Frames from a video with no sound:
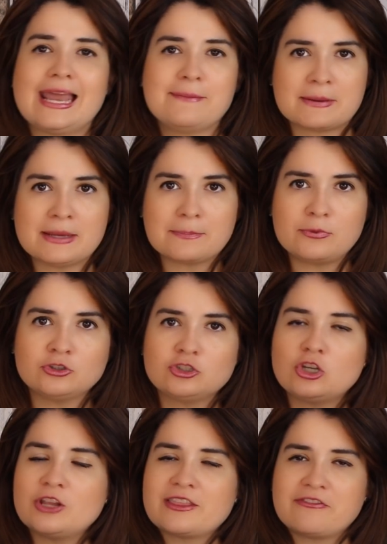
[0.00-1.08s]
El primer
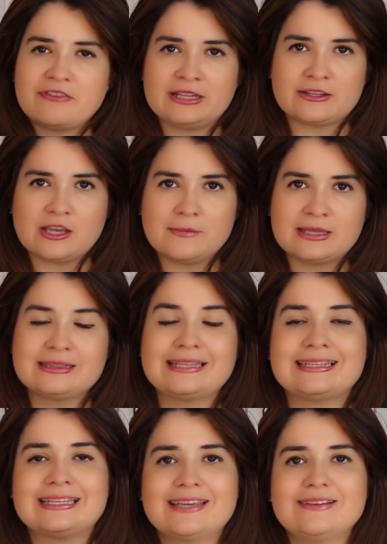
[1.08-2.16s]
punto definitivamente
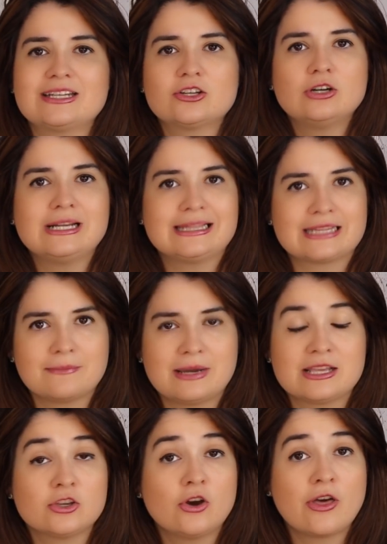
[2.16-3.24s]
tiene que ver con el
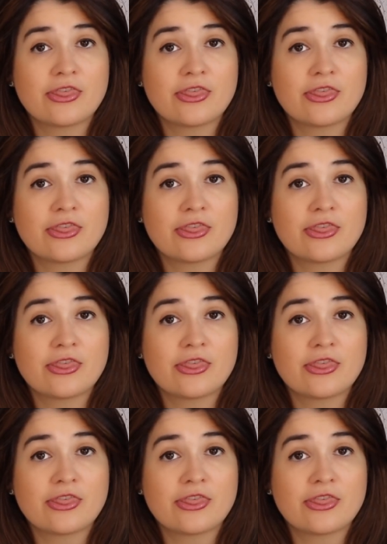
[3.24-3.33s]
tamaño